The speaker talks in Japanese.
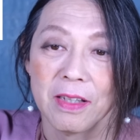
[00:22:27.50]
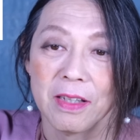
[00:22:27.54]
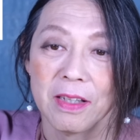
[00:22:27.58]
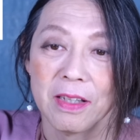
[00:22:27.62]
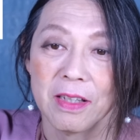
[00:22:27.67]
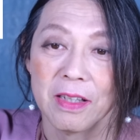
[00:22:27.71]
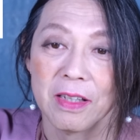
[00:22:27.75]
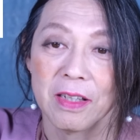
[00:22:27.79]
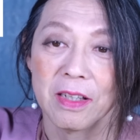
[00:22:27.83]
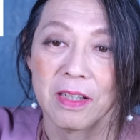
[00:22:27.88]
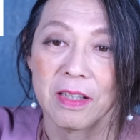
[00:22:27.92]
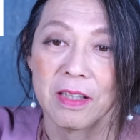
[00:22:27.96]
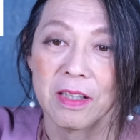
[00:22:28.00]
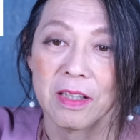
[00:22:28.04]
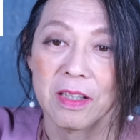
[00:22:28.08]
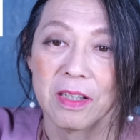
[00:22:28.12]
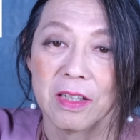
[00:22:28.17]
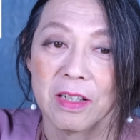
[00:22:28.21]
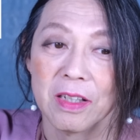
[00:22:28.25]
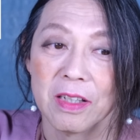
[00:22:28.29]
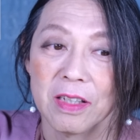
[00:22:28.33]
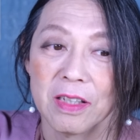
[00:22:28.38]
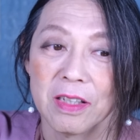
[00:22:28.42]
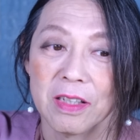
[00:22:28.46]

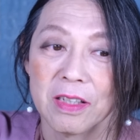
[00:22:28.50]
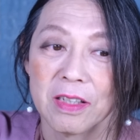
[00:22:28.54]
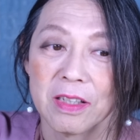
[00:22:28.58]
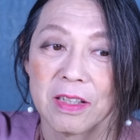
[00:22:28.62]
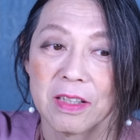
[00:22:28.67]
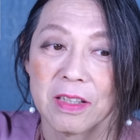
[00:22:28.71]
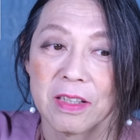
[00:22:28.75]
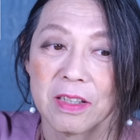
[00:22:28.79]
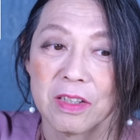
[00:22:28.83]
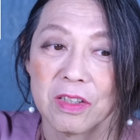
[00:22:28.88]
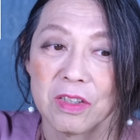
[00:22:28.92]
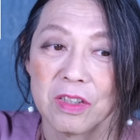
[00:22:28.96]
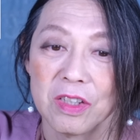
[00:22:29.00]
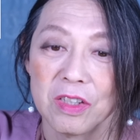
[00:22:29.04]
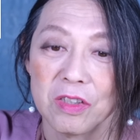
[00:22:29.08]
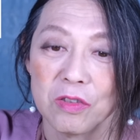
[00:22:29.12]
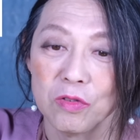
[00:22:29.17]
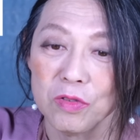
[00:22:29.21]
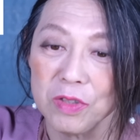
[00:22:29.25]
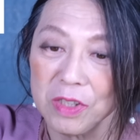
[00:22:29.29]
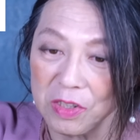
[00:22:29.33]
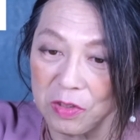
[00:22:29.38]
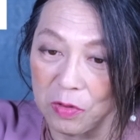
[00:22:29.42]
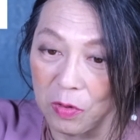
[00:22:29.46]

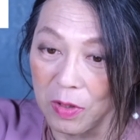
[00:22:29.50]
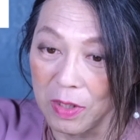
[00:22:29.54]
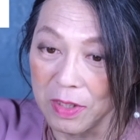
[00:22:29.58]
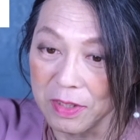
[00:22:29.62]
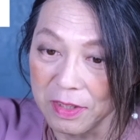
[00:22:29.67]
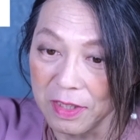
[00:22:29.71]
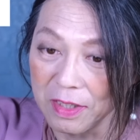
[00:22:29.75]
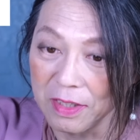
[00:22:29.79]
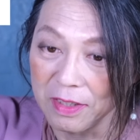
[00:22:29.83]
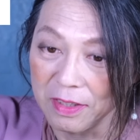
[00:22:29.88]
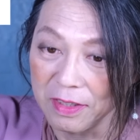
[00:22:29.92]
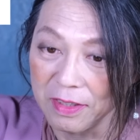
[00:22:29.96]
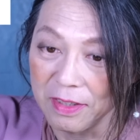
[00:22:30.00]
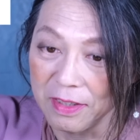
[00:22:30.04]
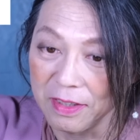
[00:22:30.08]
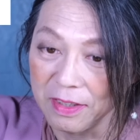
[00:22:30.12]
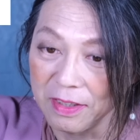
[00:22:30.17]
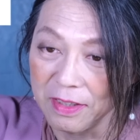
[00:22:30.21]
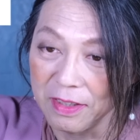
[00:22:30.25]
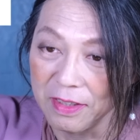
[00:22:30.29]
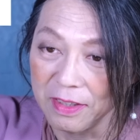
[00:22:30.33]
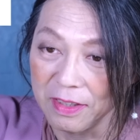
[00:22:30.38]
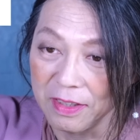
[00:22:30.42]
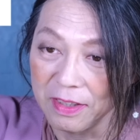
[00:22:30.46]
えー、ウニとかさ、
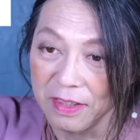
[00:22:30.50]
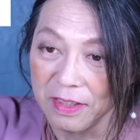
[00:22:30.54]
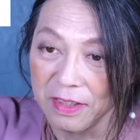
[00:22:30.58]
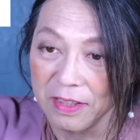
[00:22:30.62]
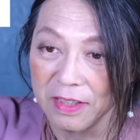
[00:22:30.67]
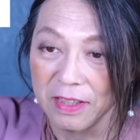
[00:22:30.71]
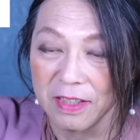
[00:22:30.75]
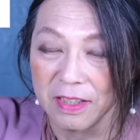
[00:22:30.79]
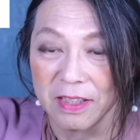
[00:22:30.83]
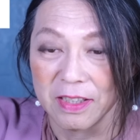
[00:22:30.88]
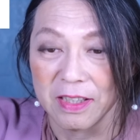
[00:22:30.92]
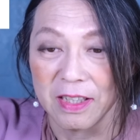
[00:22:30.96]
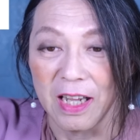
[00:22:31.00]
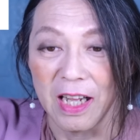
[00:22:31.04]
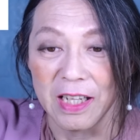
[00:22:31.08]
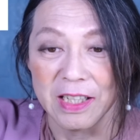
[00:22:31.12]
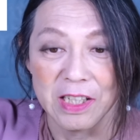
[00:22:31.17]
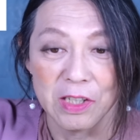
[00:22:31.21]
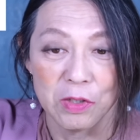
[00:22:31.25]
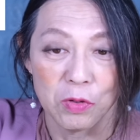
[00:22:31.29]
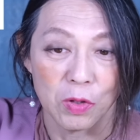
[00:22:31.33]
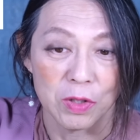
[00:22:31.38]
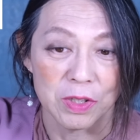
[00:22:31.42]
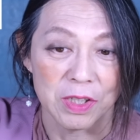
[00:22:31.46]

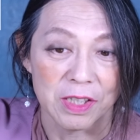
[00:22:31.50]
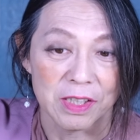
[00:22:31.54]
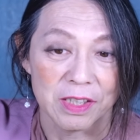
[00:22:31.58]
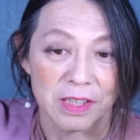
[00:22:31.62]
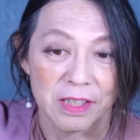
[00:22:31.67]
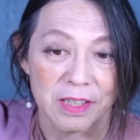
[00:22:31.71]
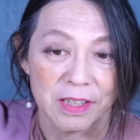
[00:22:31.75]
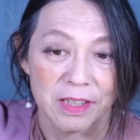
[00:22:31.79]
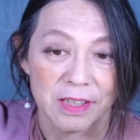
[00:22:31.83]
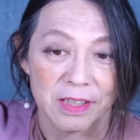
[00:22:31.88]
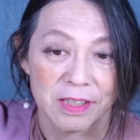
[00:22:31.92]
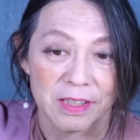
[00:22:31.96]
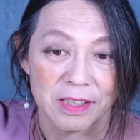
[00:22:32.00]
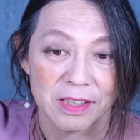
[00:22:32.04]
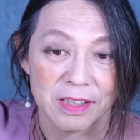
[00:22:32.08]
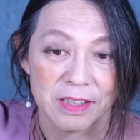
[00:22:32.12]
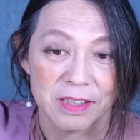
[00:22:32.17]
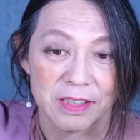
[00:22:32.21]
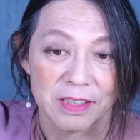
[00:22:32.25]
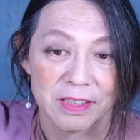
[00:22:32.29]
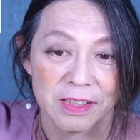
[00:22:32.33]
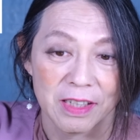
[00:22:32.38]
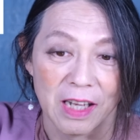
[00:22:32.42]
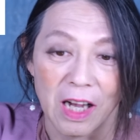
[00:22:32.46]
カニとかだったら
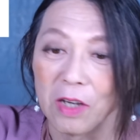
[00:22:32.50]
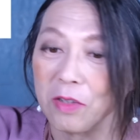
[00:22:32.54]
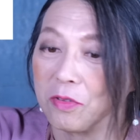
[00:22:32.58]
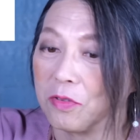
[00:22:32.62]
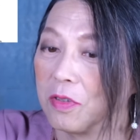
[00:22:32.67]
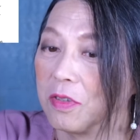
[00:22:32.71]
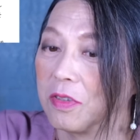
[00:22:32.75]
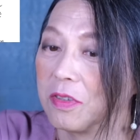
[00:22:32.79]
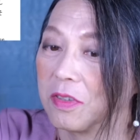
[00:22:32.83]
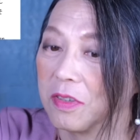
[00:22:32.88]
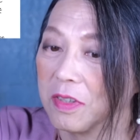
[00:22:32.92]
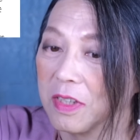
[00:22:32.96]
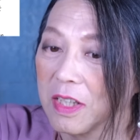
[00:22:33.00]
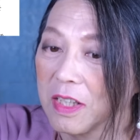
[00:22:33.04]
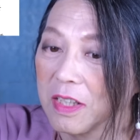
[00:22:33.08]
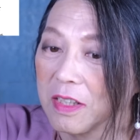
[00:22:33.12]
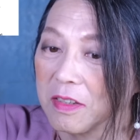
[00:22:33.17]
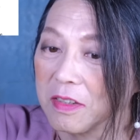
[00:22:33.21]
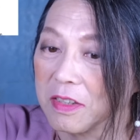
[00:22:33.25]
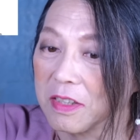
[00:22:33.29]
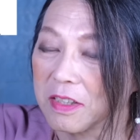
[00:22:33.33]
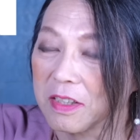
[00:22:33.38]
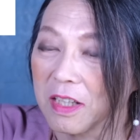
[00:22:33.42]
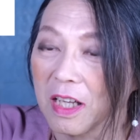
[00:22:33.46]
アウトですよね。
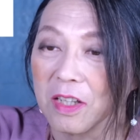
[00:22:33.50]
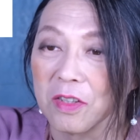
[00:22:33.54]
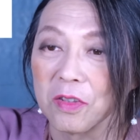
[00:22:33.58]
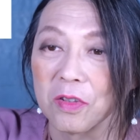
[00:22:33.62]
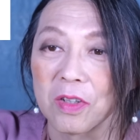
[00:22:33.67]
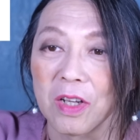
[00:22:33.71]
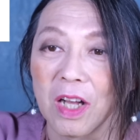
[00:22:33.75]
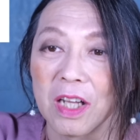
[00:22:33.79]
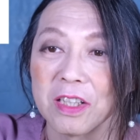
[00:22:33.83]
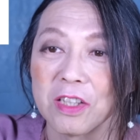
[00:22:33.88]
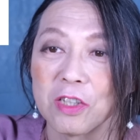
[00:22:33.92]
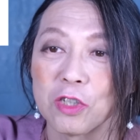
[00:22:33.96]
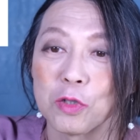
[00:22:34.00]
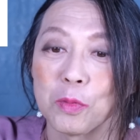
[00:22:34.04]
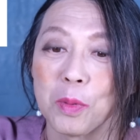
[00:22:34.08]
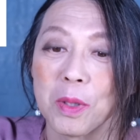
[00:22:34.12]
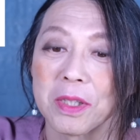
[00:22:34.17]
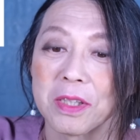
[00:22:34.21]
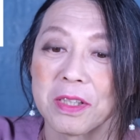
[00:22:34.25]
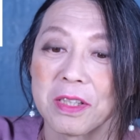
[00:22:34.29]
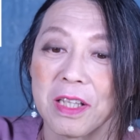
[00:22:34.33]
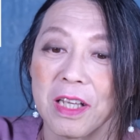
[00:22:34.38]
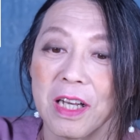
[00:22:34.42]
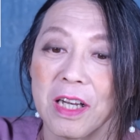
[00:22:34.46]
実際あのカニ
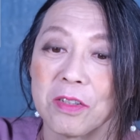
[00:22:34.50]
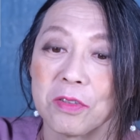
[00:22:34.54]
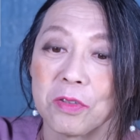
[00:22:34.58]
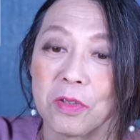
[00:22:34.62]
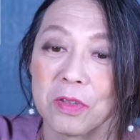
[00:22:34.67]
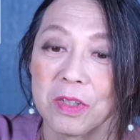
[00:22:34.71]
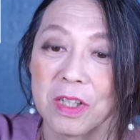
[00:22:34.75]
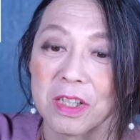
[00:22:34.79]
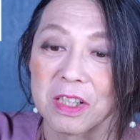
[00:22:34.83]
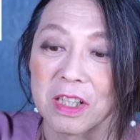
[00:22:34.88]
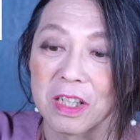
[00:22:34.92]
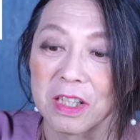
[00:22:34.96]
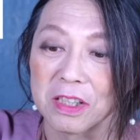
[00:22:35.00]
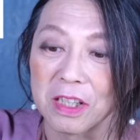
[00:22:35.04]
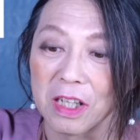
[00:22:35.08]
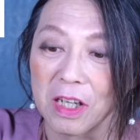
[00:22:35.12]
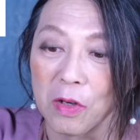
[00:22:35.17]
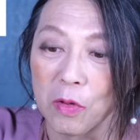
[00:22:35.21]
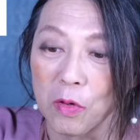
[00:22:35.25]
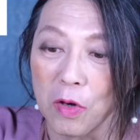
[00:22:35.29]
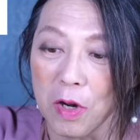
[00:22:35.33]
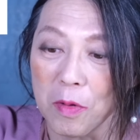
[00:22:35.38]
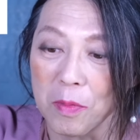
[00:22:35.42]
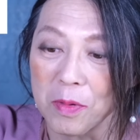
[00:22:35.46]
配ってアウトになった方
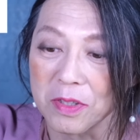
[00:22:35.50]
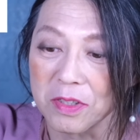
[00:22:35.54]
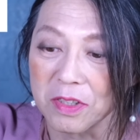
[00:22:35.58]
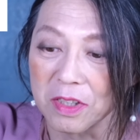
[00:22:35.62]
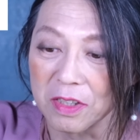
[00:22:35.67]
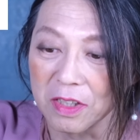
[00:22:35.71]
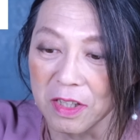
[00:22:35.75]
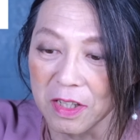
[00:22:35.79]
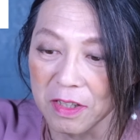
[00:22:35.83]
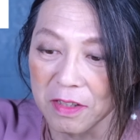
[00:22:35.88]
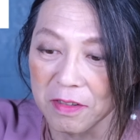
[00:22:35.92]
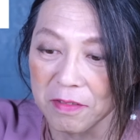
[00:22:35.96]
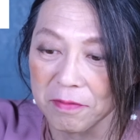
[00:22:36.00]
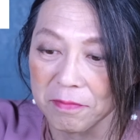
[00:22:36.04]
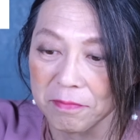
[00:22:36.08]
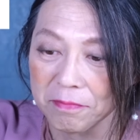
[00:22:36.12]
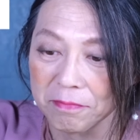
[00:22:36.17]
がおられましたね。